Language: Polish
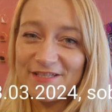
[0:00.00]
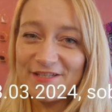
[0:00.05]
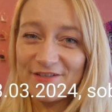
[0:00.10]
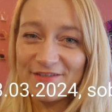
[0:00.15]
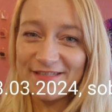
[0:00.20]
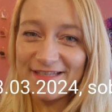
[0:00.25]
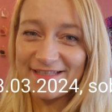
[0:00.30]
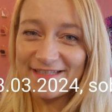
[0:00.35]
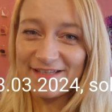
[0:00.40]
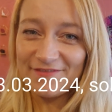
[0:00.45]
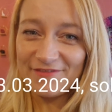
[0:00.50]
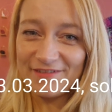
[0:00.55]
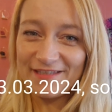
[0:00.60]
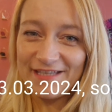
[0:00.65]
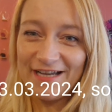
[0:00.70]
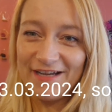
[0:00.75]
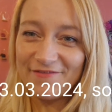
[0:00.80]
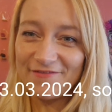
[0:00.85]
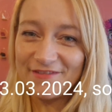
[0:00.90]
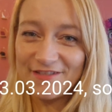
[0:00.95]
miesiącach
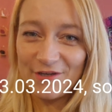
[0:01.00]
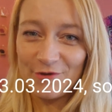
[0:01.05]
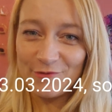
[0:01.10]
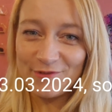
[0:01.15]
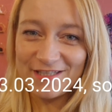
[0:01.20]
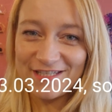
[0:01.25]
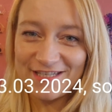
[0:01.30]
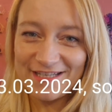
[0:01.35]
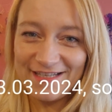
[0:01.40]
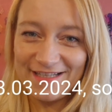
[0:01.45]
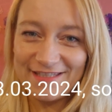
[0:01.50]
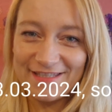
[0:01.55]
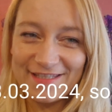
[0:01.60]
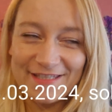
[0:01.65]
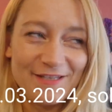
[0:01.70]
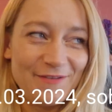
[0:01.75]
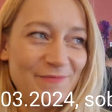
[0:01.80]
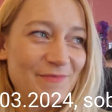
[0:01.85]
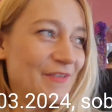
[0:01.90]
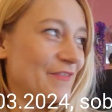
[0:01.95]
zawitałam są Soul
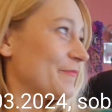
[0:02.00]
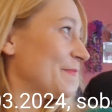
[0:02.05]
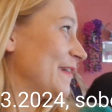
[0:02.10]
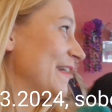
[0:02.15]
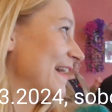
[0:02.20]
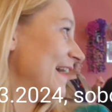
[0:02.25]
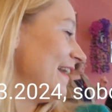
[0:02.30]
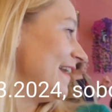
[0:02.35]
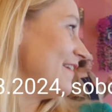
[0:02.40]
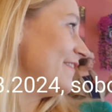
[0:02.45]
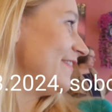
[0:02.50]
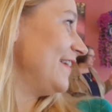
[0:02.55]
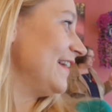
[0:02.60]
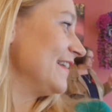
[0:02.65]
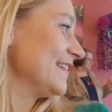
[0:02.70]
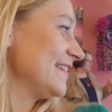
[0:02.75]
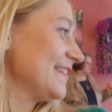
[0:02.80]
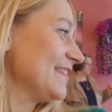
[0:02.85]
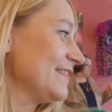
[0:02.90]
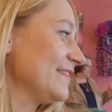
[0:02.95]
Shields. Pink
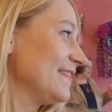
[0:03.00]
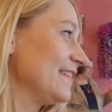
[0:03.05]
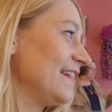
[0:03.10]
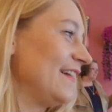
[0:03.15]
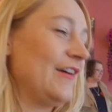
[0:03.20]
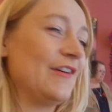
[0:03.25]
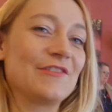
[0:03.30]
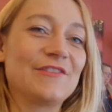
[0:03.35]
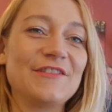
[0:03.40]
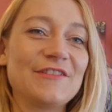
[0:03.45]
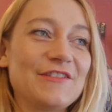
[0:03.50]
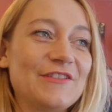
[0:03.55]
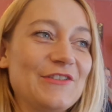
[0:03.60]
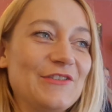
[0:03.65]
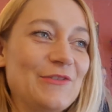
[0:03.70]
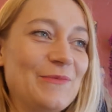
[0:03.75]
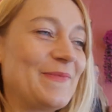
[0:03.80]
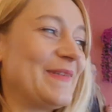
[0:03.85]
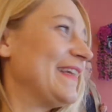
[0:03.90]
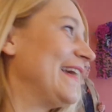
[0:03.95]
Elephant. O, ktoś
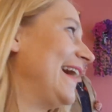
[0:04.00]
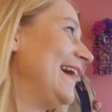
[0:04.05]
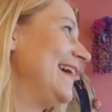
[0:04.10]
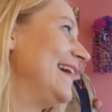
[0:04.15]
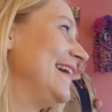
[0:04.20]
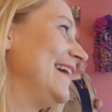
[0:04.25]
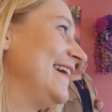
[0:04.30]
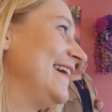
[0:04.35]
się dobija.